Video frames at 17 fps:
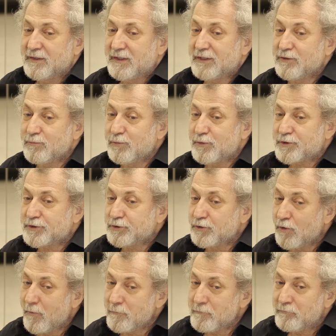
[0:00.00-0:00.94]
Я думаю,
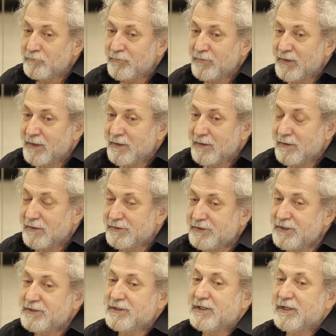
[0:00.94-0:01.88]
что
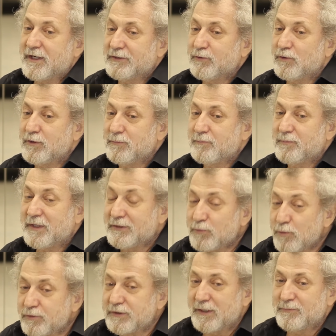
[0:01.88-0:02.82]
зрители, которые
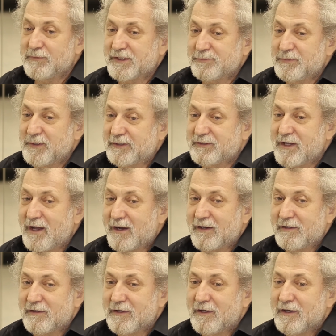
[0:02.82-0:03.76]
придут нам на
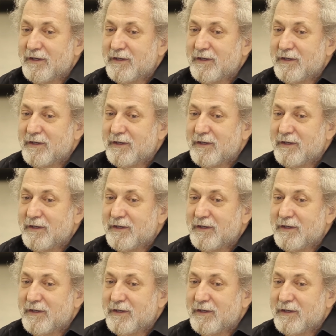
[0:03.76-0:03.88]
спектакль,